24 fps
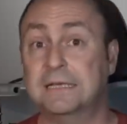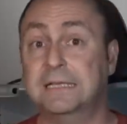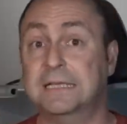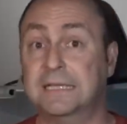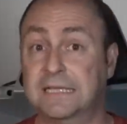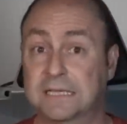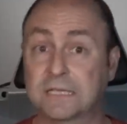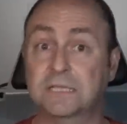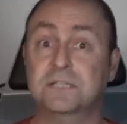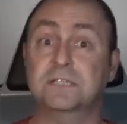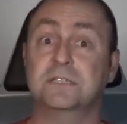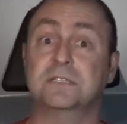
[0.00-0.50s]

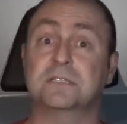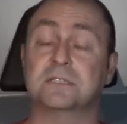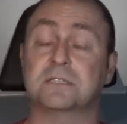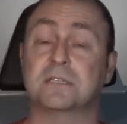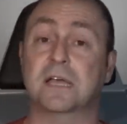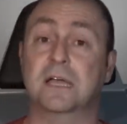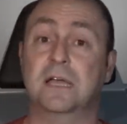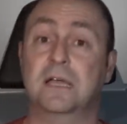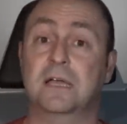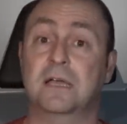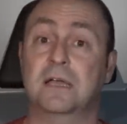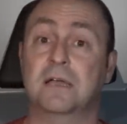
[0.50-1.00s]
İkincisi
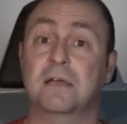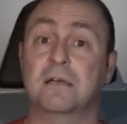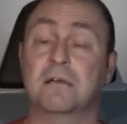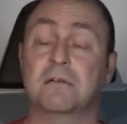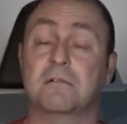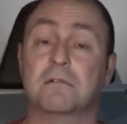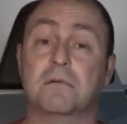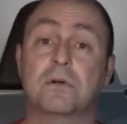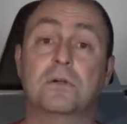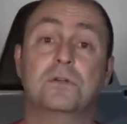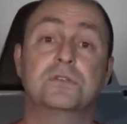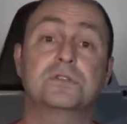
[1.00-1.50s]
de
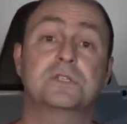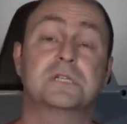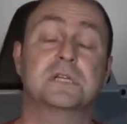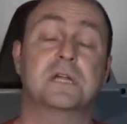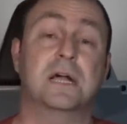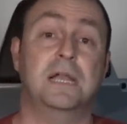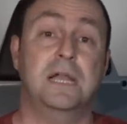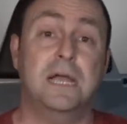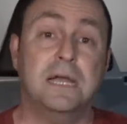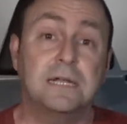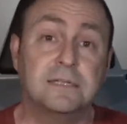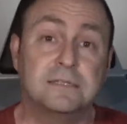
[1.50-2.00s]
Virgin
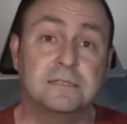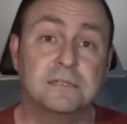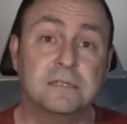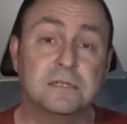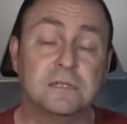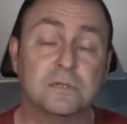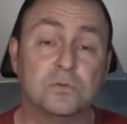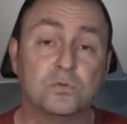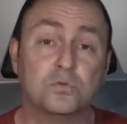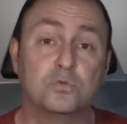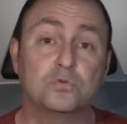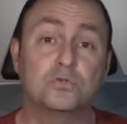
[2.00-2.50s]
Galactic
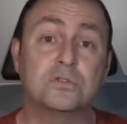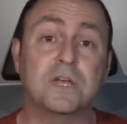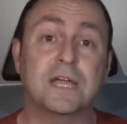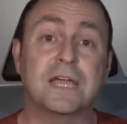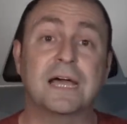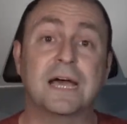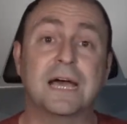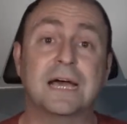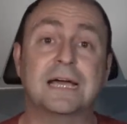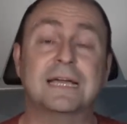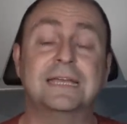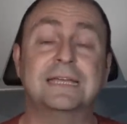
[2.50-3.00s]

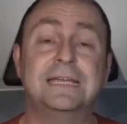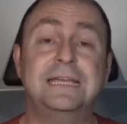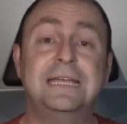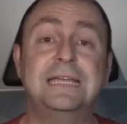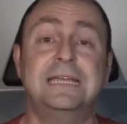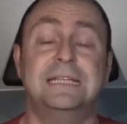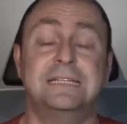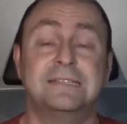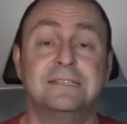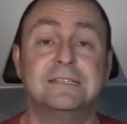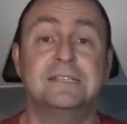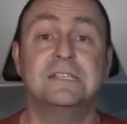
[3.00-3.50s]
uzaya
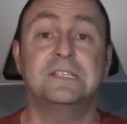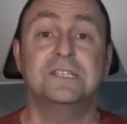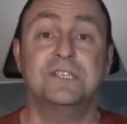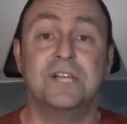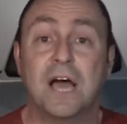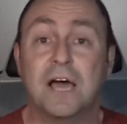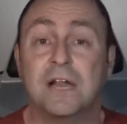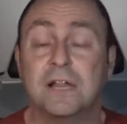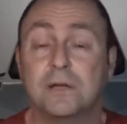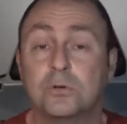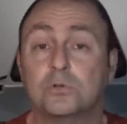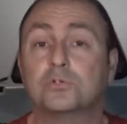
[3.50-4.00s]
ilk
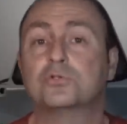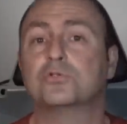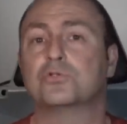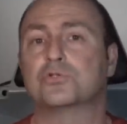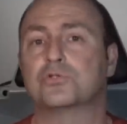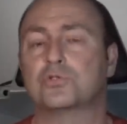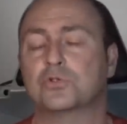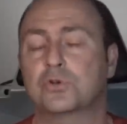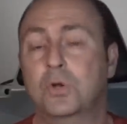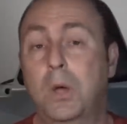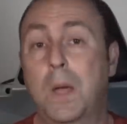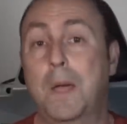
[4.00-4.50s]
ticari
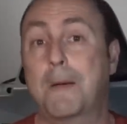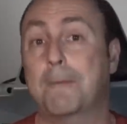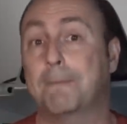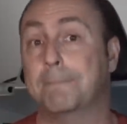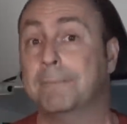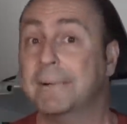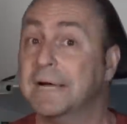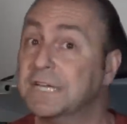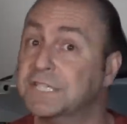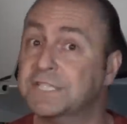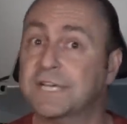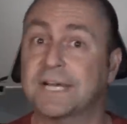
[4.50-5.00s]
uçuşunu
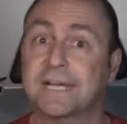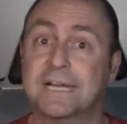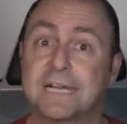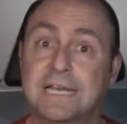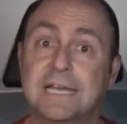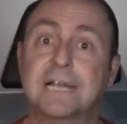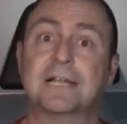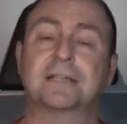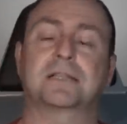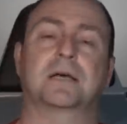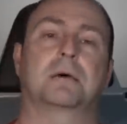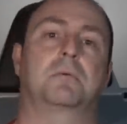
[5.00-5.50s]

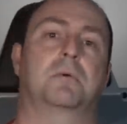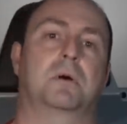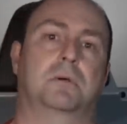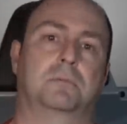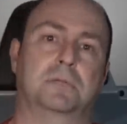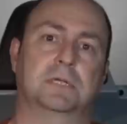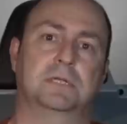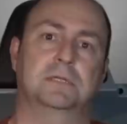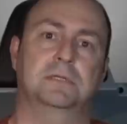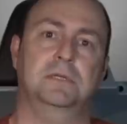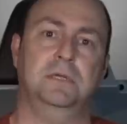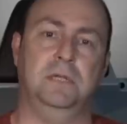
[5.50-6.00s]
başarıyla
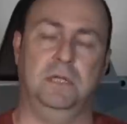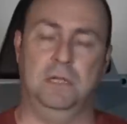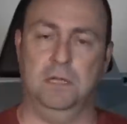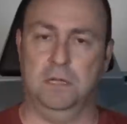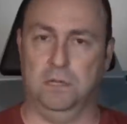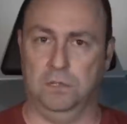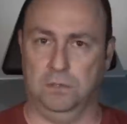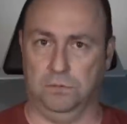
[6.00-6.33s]
tamamladı